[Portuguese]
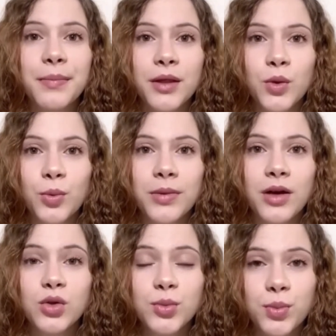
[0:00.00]

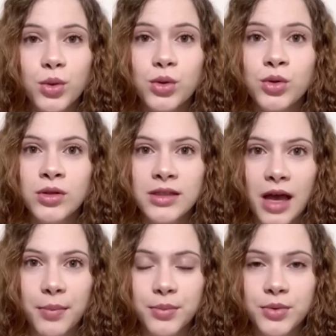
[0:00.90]
penumbra aos pulos os
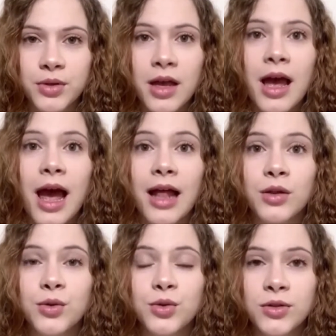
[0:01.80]
sapos, a
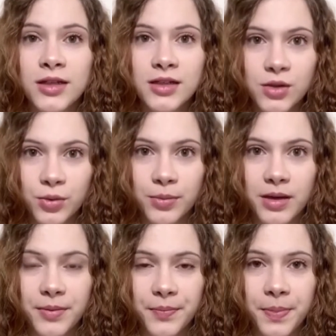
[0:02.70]
luz os deslumbra.